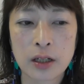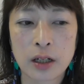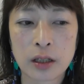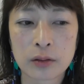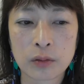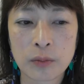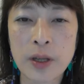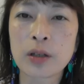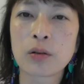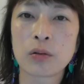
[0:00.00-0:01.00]
あの
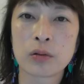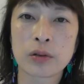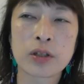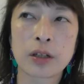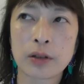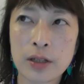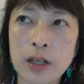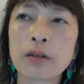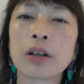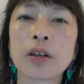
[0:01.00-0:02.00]
勉強してくだ
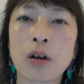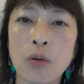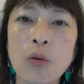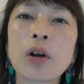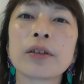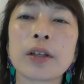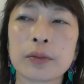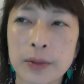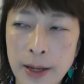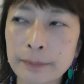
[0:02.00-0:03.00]
さる方が多かった
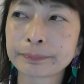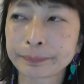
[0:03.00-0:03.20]
ので。